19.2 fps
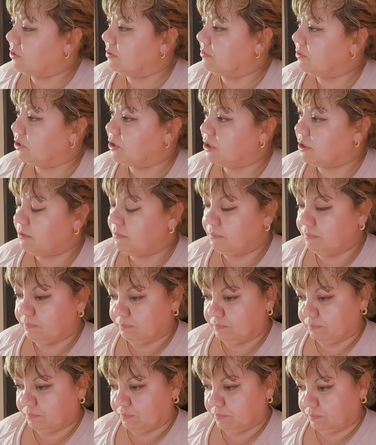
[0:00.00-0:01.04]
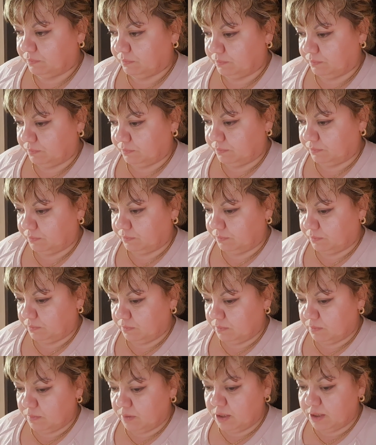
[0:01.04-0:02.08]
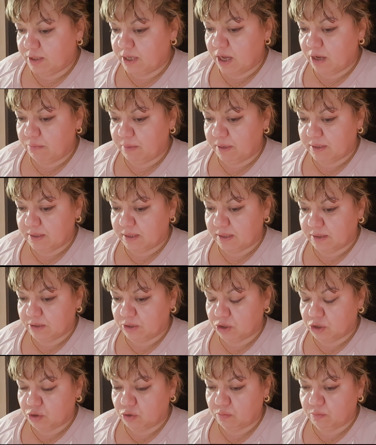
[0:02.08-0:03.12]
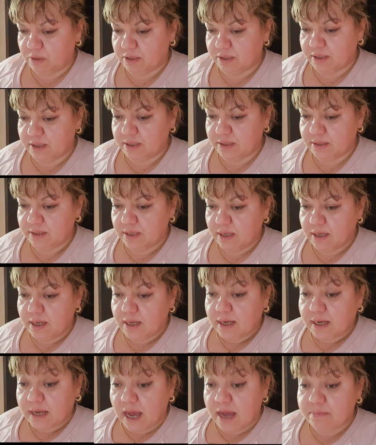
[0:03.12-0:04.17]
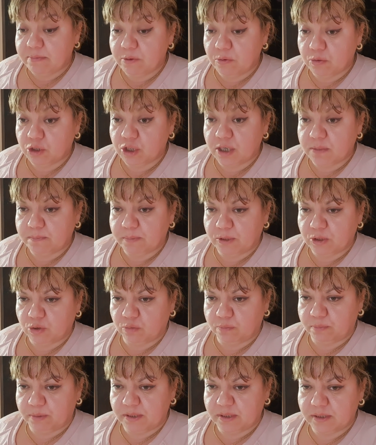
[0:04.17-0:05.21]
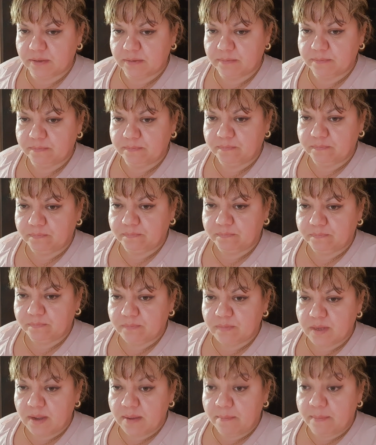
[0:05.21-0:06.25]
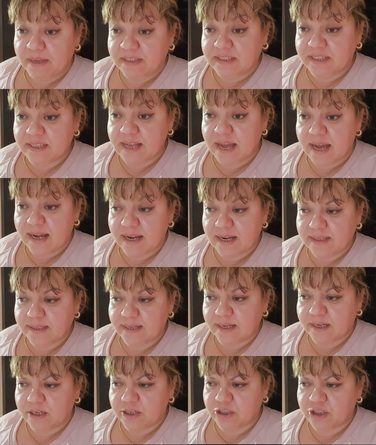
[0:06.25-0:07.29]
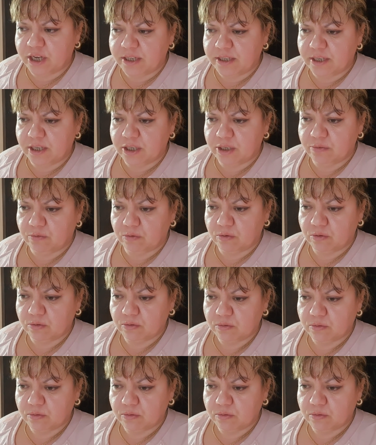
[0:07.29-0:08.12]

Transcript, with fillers: девочки. Не знаю, мои золотые, что мне делать, как мне вот сейчас поступить. Пойти наорать, накричать на него.